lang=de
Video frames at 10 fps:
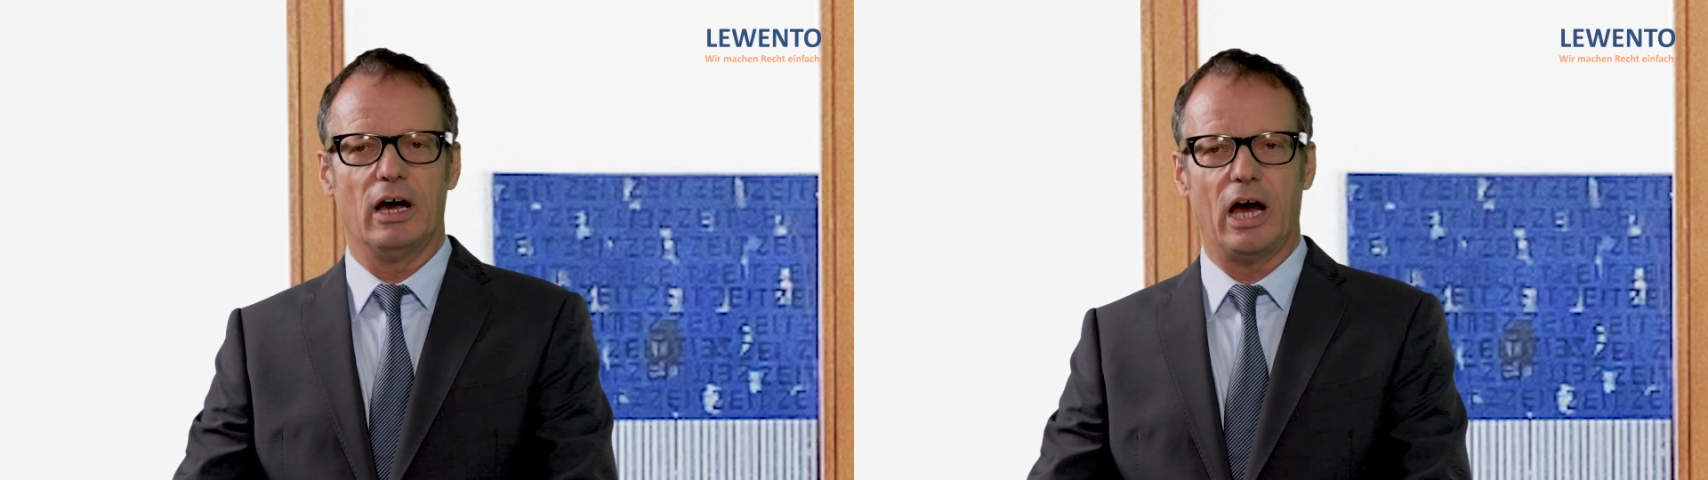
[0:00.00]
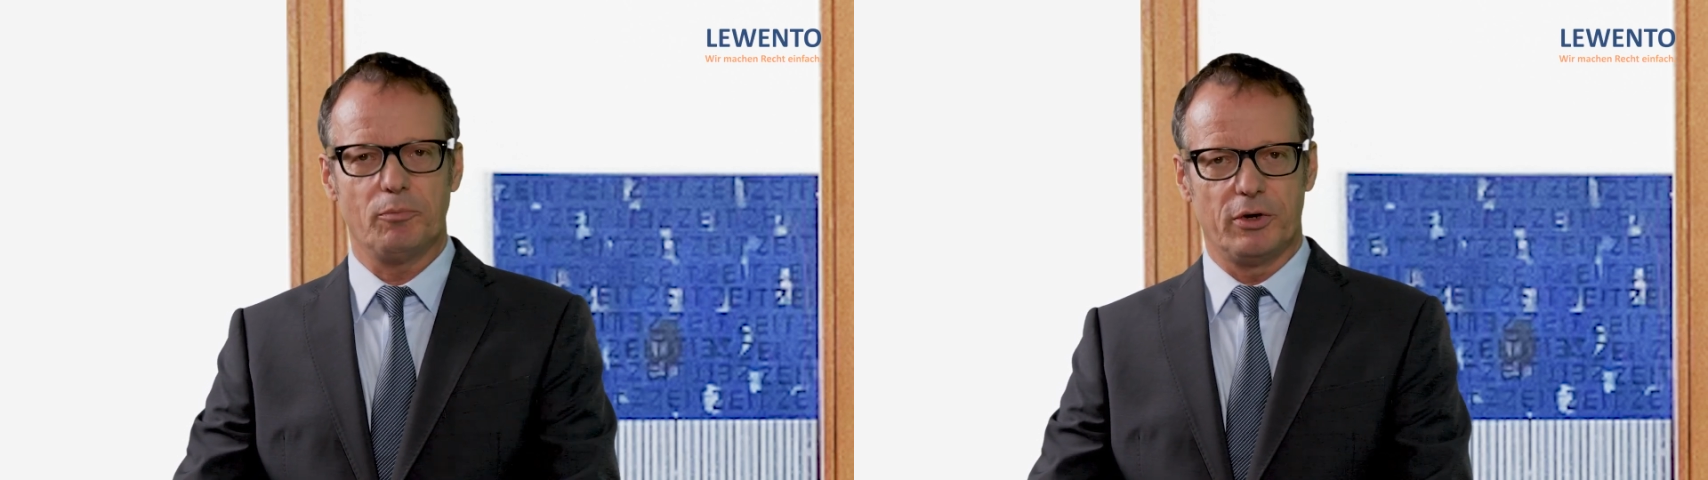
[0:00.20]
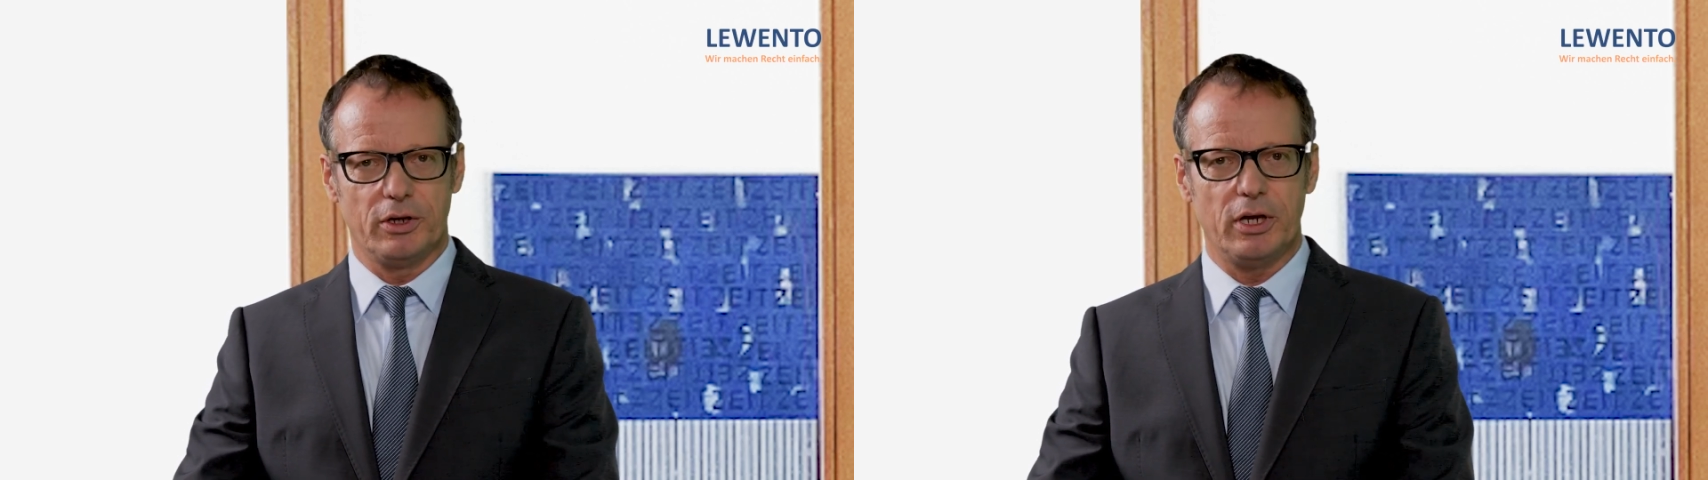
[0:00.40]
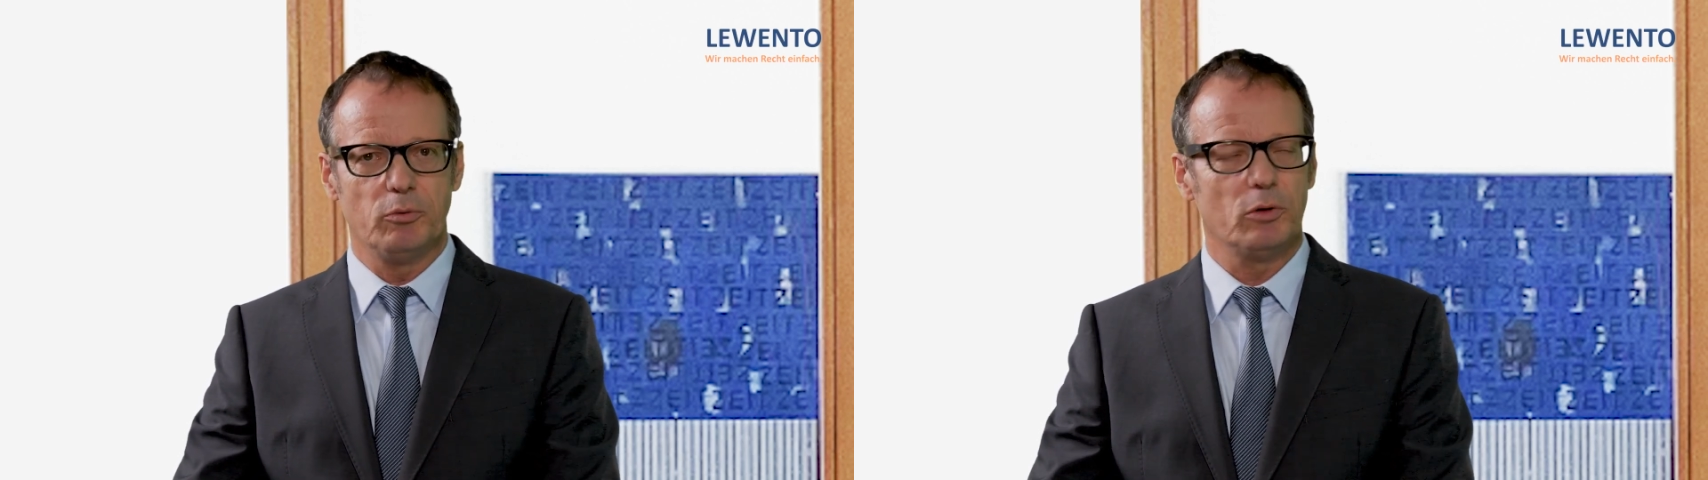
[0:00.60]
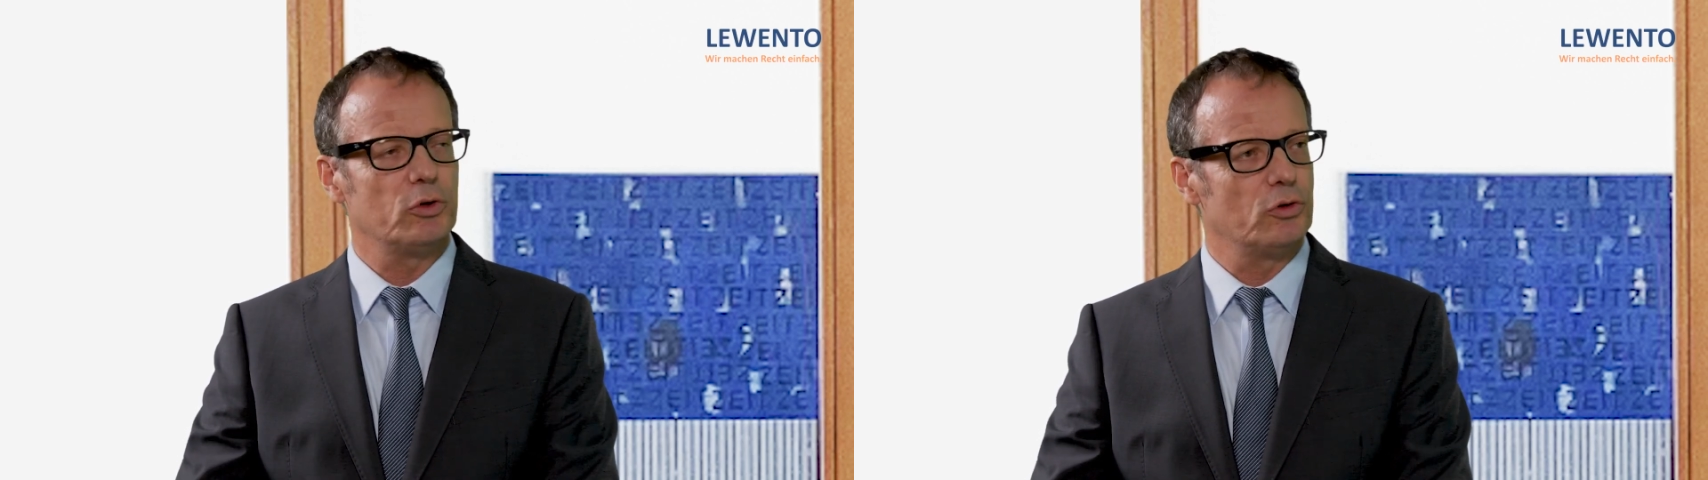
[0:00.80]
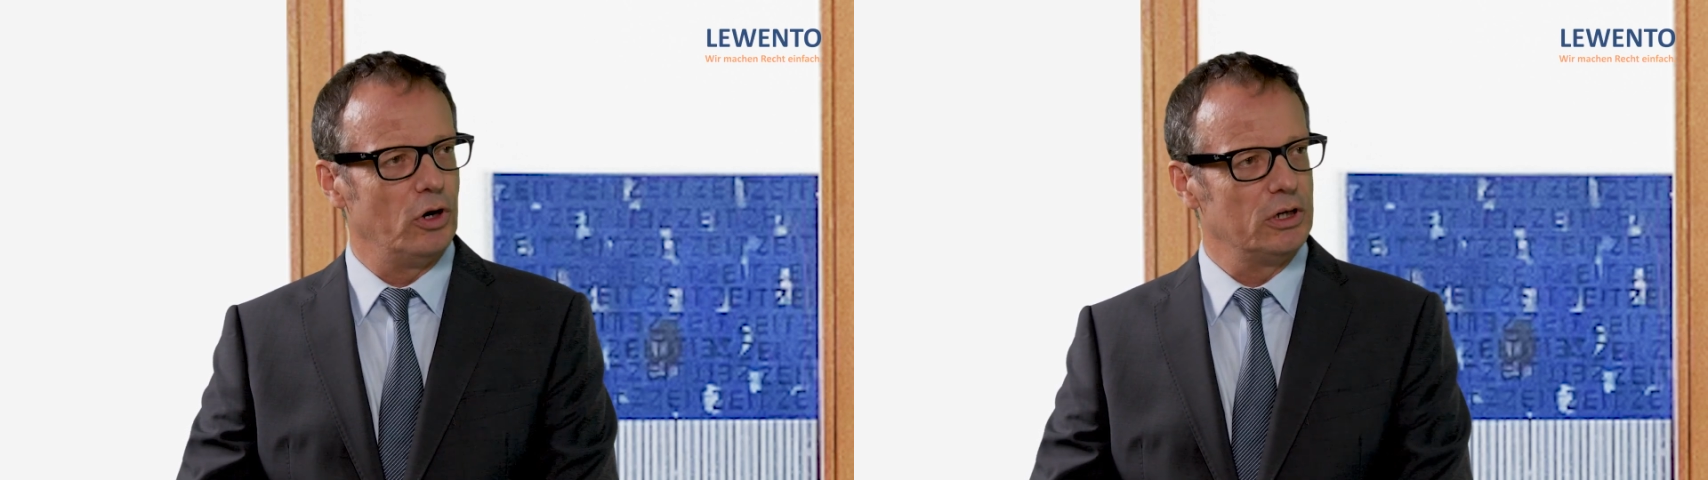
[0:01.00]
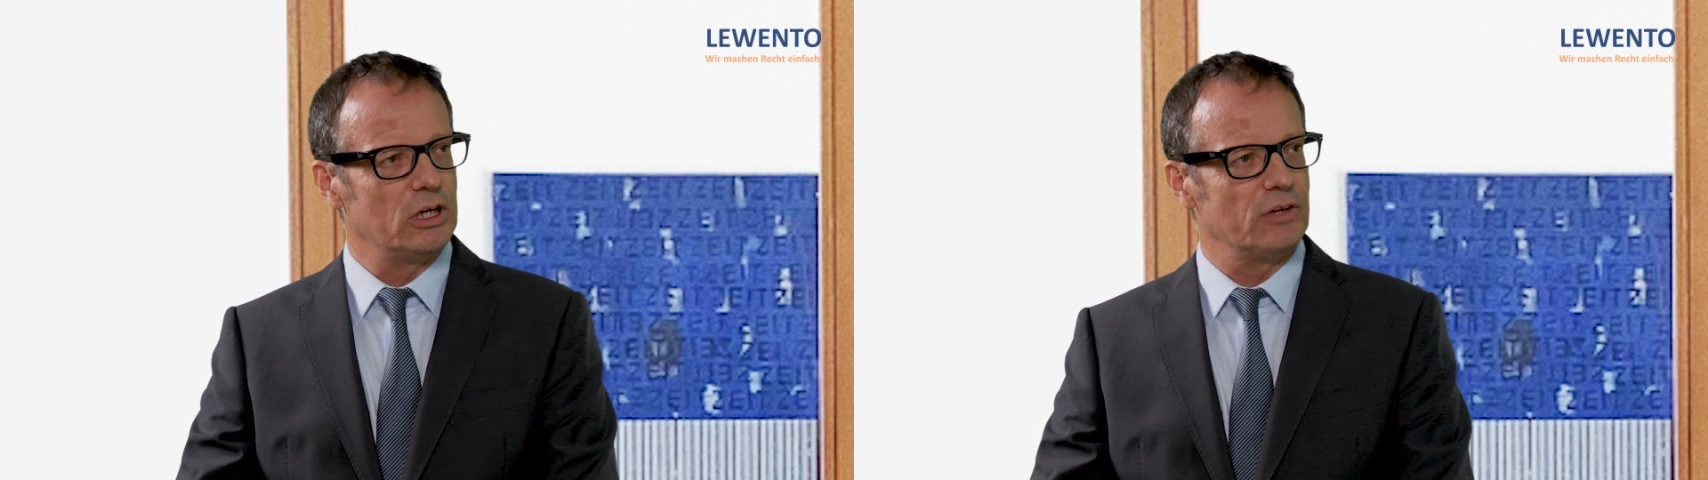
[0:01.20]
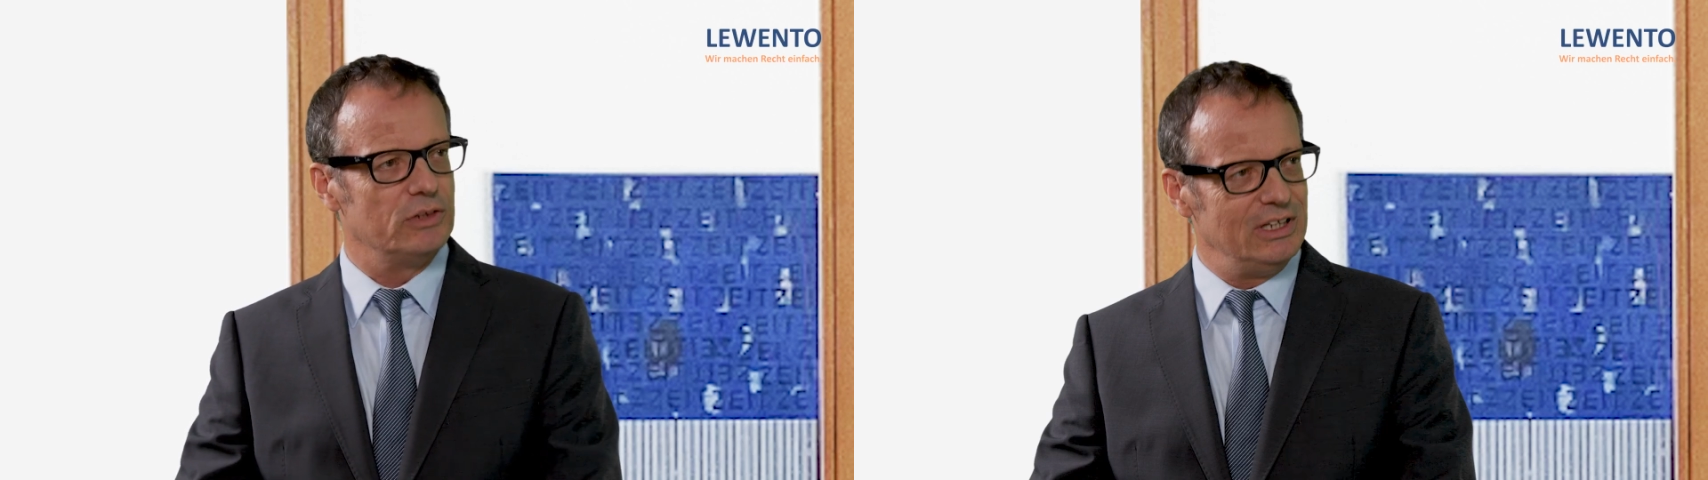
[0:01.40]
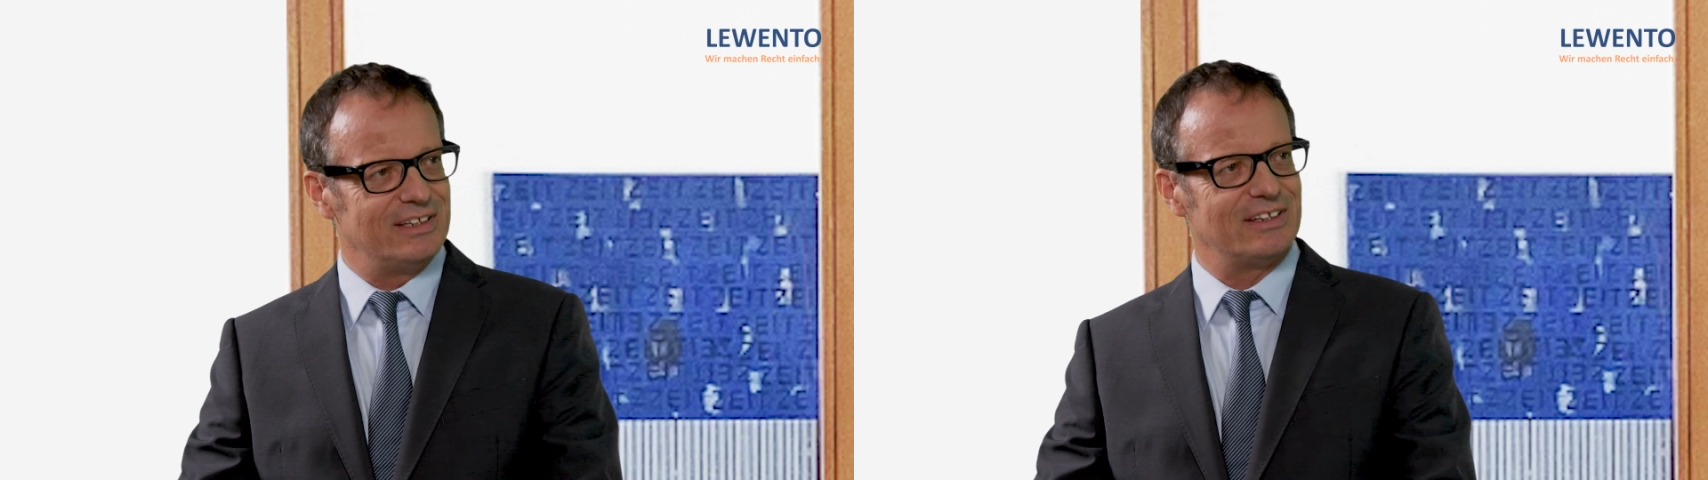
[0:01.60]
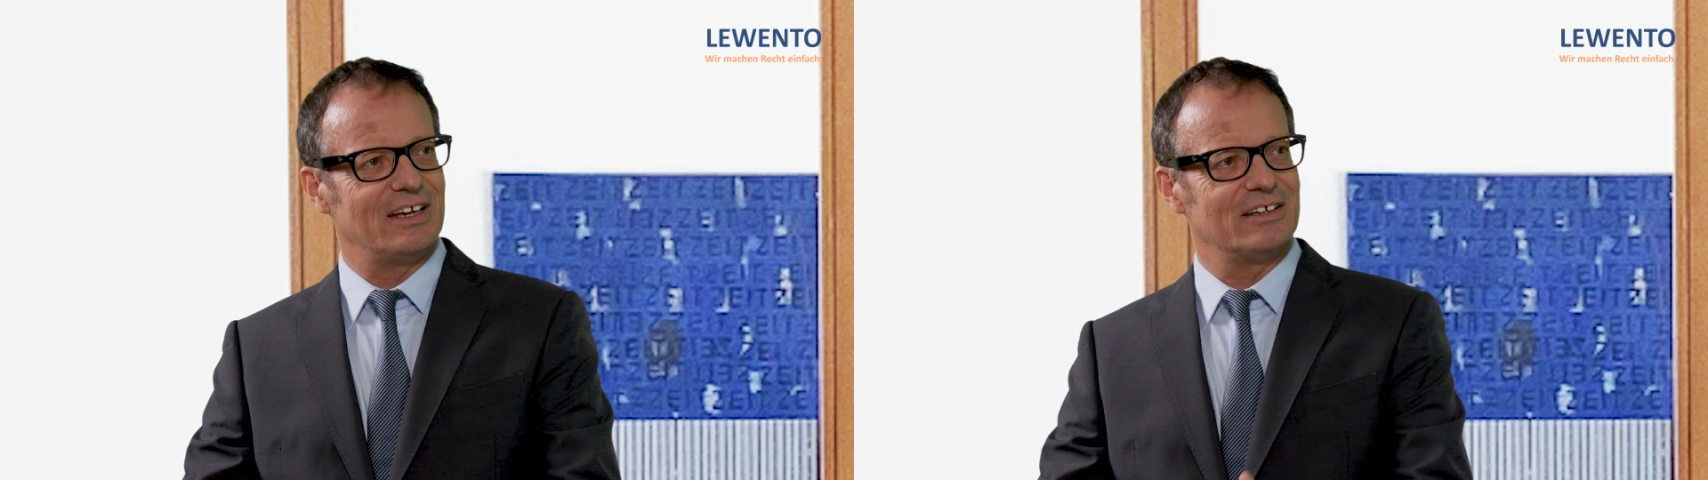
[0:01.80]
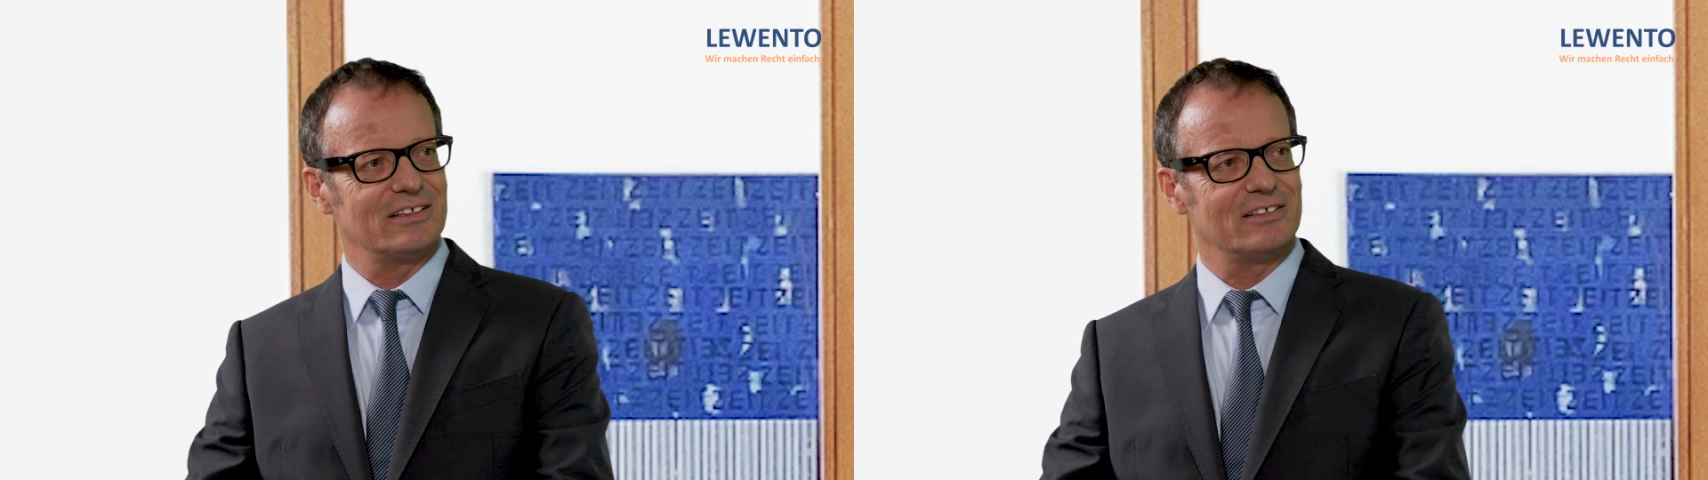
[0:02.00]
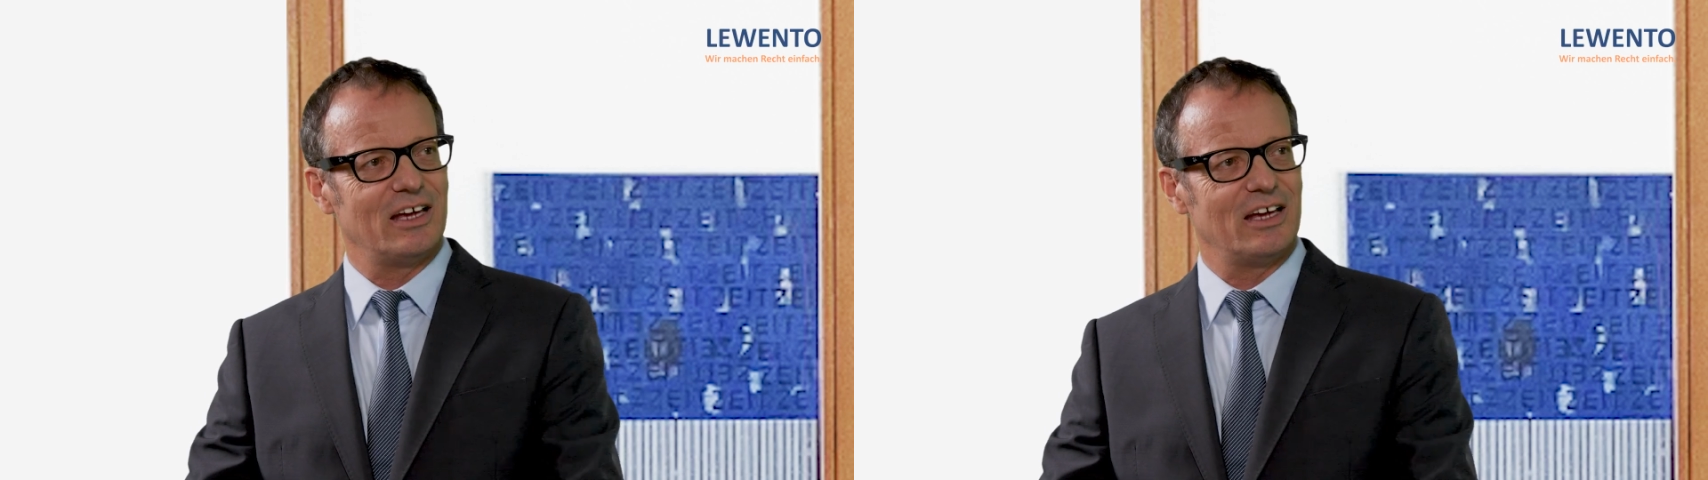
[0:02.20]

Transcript: Abgegebene bedeutet also nicht äh,